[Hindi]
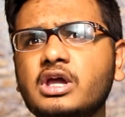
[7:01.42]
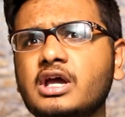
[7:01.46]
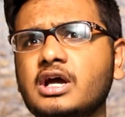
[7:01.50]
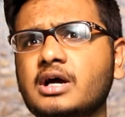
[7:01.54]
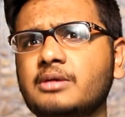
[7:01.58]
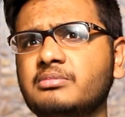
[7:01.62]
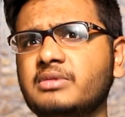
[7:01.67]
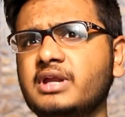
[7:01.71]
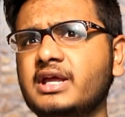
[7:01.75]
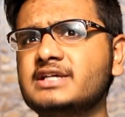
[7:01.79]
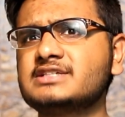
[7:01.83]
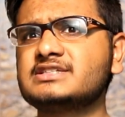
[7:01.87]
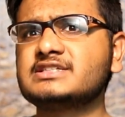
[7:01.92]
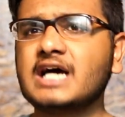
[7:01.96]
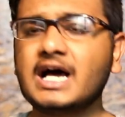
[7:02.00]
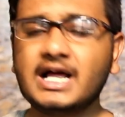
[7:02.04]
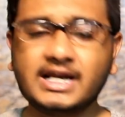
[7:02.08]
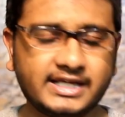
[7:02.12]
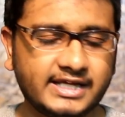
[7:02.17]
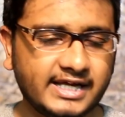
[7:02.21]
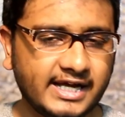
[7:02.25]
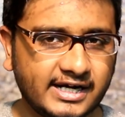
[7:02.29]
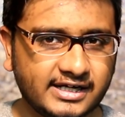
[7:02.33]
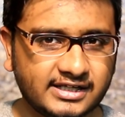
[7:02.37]
हमने इस
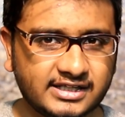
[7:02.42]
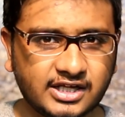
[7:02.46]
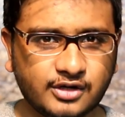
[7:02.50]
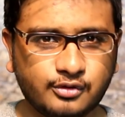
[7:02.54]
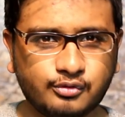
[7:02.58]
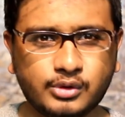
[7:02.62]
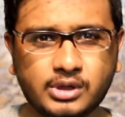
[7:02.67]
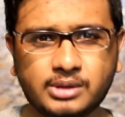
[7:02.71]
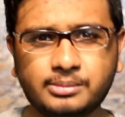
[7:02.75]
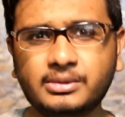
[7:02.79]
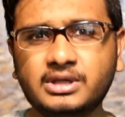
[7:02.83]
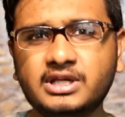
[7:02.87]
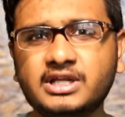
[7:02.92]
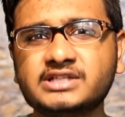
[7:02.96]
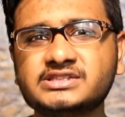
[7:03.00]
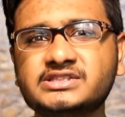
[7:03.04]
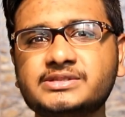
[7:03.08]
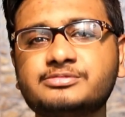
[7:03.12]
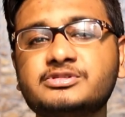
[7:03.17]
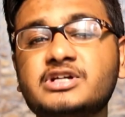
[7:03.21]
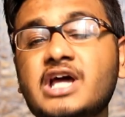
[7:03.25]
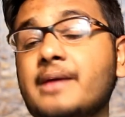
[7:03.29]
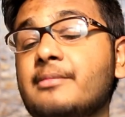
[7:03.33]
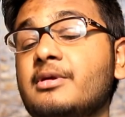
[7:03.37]
साल के एंड तक वन मिलियन
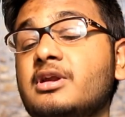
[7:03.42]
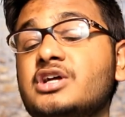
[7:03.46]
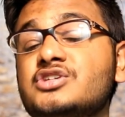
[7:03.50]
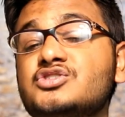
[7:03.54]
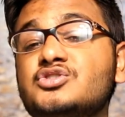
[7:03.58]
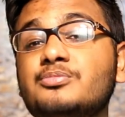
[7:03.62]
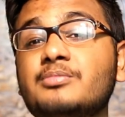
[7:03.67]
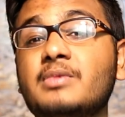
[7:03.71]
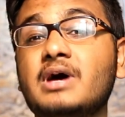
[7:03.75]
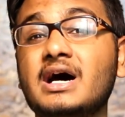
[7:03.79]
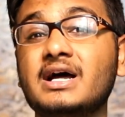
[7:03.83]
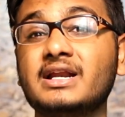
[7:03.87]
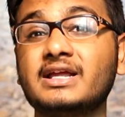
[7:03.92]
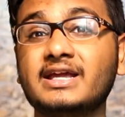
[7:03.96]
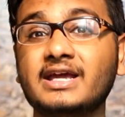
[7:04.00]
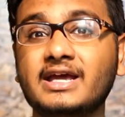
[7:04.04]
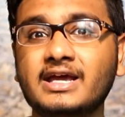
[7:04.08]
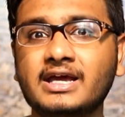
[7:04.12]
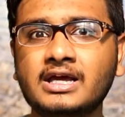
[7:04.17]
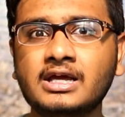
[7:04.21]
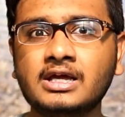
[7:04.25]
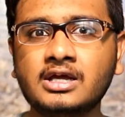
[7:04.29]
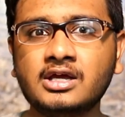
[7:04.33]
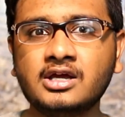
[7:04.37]
सब्सक्राइबर का जो मार्क
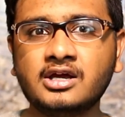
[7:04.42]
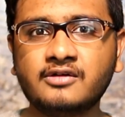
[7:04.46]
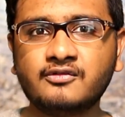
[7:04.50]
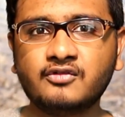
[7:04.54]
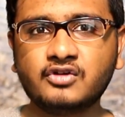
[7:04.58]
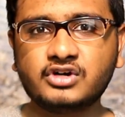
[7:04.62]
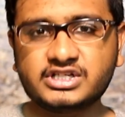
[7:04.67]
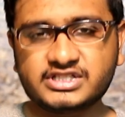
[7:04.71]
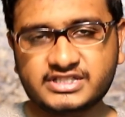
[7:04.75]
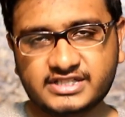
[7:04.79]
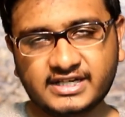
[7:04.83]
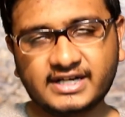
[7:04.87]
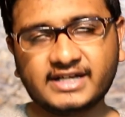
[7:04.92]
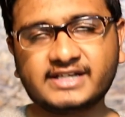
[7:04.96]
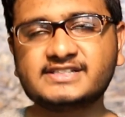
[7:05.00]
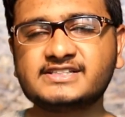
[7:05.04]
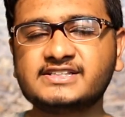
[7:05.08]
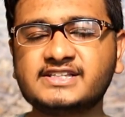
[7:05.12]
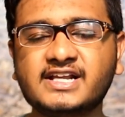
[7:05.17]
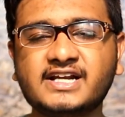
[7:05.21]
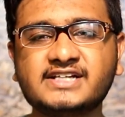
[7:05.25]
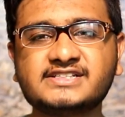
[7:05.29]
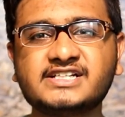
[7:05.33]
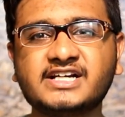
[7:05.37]
है वो किसी ना किसी
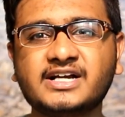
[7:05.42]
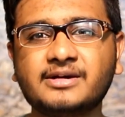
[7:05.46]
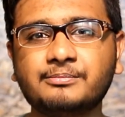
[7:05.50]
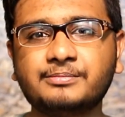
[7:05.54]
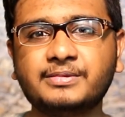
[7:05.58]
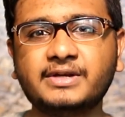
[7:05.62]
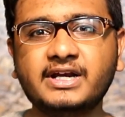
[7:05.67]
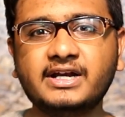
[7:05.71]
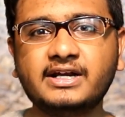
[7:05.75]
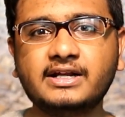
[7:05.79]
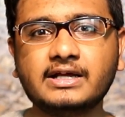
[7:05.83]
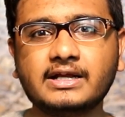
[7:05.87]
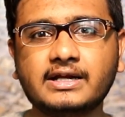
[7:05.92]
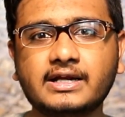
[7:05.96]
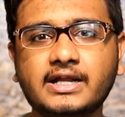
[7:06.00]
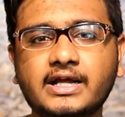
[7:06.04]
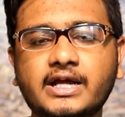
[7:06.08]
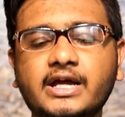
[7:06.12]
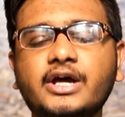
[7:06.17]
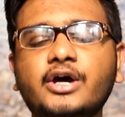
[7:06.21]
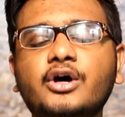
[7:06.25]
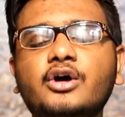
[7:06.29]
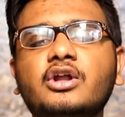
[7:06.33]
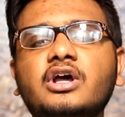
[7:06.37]
तरह से कंप्लीट करना
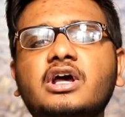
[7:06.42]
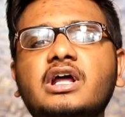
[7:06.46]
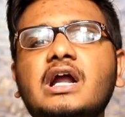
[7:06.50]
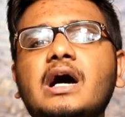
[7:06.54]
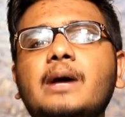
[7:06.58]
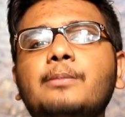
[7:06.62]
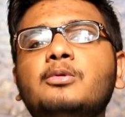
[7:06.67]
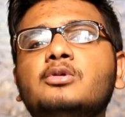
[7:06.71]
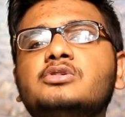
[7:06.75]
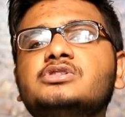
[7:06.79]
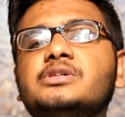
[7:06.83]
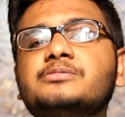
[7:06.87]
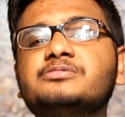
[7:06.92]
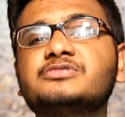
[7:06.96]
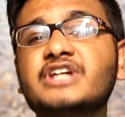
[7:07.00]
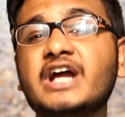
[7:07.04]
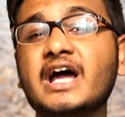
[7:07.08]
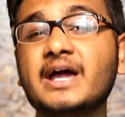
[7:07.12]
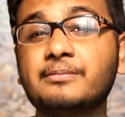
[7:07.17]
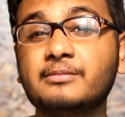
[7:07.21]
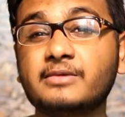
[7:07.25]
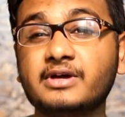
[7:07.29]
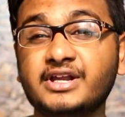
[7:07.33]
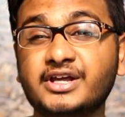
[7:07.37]
है और अगर आप लोग
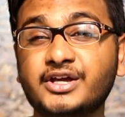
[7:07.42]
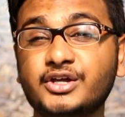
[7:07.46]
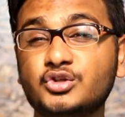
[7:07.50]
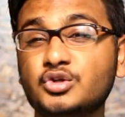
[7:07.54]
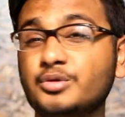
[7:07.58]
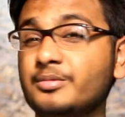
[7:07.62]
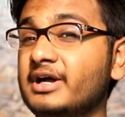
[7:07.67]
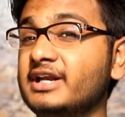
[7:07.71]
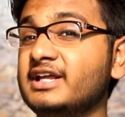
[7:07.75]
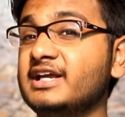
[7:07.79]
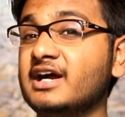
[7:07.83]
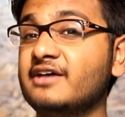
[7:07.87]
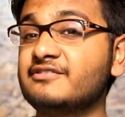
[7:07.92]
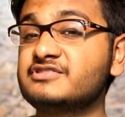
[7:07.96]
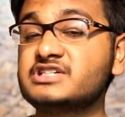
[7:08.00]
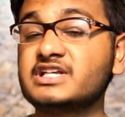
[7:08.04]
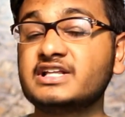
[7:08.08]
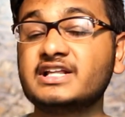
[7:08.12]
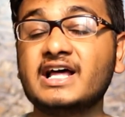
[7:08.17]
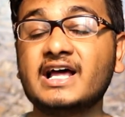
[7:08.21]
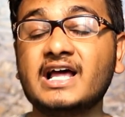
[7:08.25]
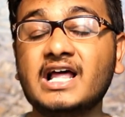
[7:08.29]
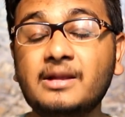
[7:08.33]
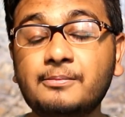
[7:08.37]
सब्सक्राइब करेंगे तो हमारी काफ़ी
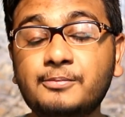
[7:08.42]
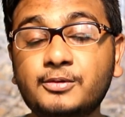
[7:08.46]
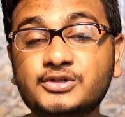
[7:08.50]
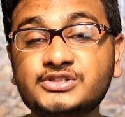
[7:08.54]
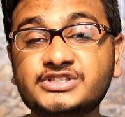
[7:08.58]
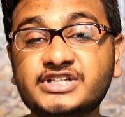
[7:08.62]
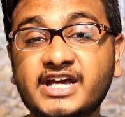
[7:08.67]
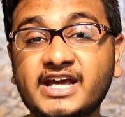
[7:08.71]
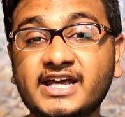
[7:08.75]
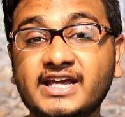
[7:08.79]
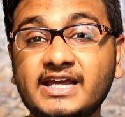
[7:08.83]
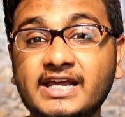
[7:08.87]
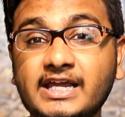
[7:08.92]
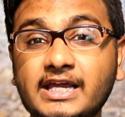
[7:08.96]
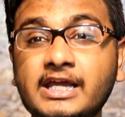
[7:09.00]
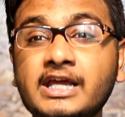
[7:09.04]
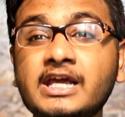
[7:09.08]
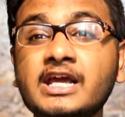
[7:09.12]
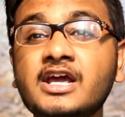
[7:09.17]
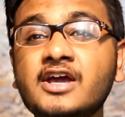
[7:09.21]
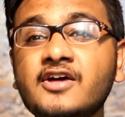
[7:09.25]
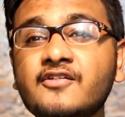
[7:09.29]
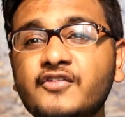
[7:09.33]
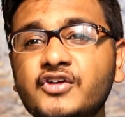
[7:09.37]
ज़्यादा हेल्प हो जाएगी
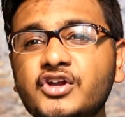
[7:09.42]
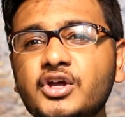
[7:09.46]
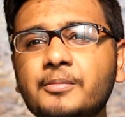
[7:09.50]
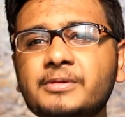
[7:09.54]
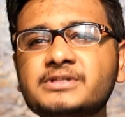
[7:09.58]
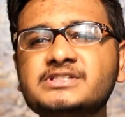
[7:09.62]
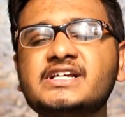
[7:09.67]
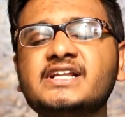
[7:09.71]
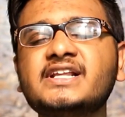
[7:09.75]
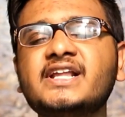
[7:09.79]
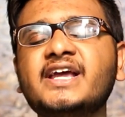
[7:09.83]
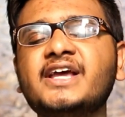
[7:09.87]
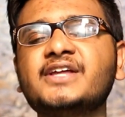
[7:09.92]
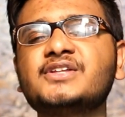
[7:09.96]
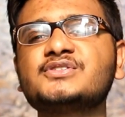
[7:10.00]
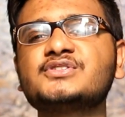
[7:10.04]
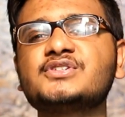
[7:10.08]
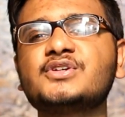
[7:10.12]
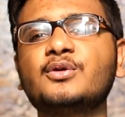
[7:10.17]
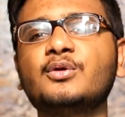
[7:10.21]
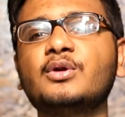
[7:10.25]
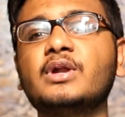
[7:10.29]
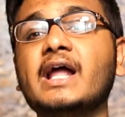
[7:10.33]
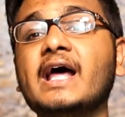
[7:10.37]
वीडियो पसंद आई तो
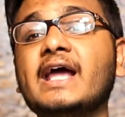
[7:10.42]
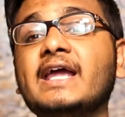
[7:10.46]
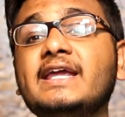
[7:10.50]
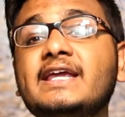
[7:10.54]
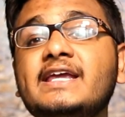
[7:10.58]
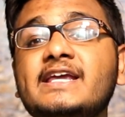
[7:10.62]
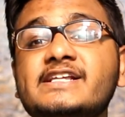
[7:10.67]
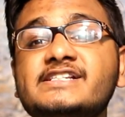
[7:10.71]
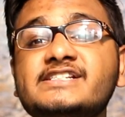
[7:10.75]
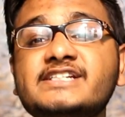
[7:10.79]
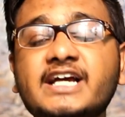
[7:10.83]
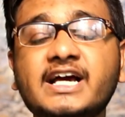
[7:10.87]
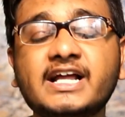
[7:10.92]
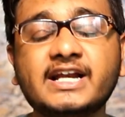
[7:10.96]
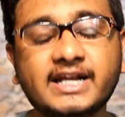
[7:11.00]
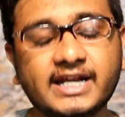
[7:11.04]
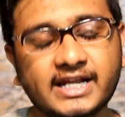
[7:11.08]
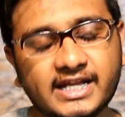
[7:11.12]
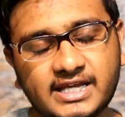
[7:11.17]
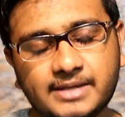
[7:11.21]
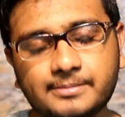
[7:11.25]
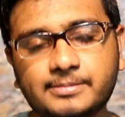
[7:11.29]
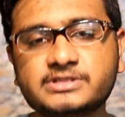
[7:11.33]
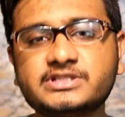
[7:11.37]
ज़रूर लाइक कीजिएगा
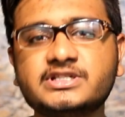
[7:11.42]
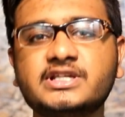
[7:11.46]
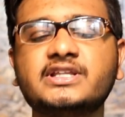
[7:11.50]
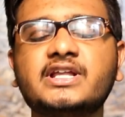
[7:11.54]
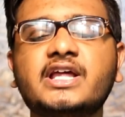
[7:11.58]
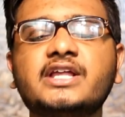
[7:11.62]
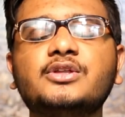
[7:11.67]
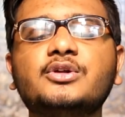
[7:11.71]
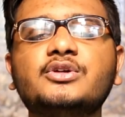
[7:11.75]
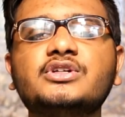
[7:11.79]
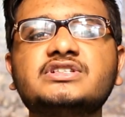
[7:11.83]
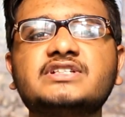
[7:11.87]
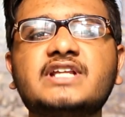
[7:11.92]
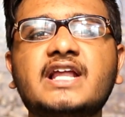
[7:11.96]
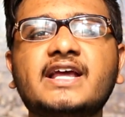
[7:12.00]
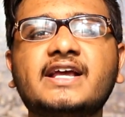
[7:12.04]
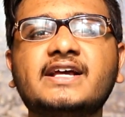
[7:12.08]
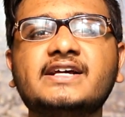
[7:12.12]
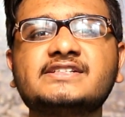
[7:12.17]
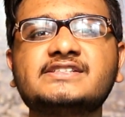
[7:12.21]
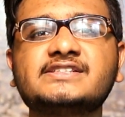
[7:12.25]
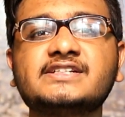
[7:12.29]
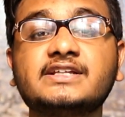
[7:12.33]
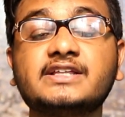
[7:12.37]
नहीं पसंद आई तो डिसलाइक
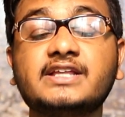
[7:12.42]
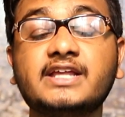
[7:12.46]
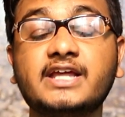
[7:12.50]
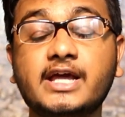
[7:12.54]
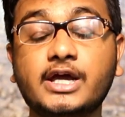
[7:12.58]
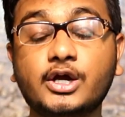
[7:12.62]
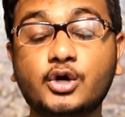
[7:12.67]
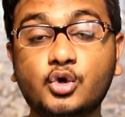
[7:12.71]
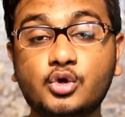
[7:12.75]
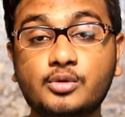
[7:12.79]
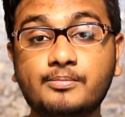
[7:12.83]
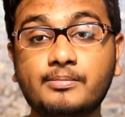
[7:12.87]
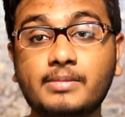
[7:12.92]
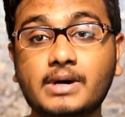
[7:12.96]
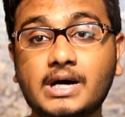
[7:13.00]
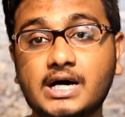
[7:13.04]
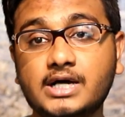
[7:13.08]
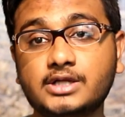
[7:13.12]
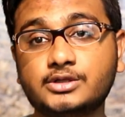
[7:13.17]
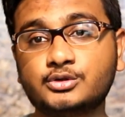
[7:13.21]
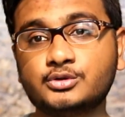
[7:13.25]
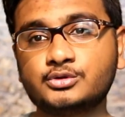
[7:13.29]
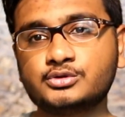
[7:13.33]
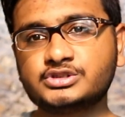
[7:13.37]
कर सकते हैं कोई
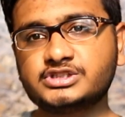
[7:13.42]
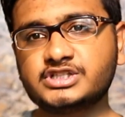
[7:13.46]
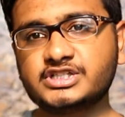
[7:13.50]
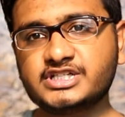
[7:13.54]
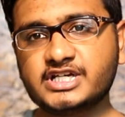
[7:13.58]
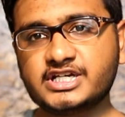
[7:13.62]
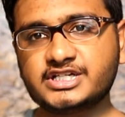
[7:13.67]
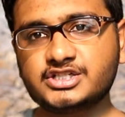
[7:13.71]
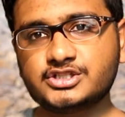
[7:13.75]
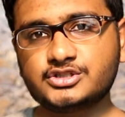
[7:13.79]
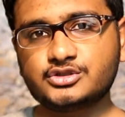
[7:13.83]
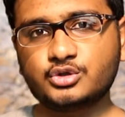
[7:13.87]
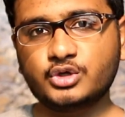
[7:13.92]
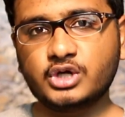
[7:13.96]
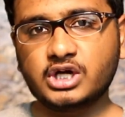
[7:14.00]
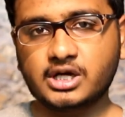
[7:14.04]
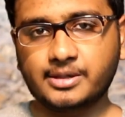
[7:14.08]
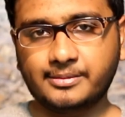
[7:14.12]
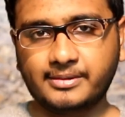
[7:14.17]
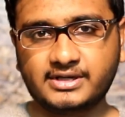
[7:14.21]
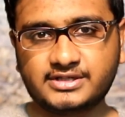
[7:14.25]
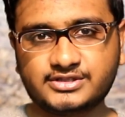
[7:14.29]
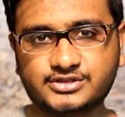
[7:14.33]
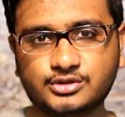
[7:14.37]
बात हो सजेशन हो या
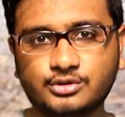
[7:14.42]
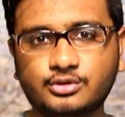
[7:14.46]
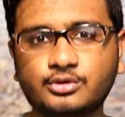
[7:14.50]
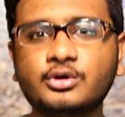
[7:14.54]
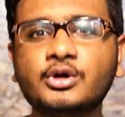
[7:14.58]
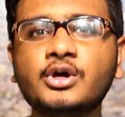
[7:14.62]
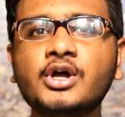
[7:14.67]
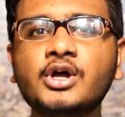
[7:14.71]
कमेंट्स हो